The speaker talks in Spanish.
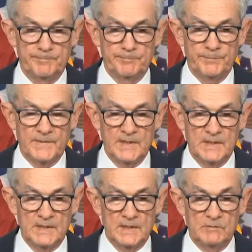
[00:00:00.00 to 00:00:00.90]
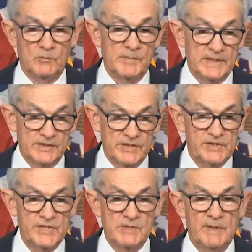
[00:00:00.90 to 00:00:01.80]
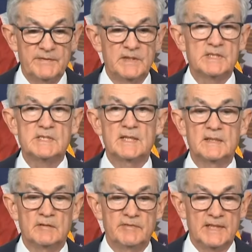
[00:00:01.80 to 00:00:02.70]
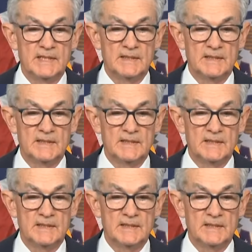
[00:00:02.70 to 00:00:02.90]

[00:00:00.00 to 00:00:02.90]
casi totalmente opuesto, es decir, una economía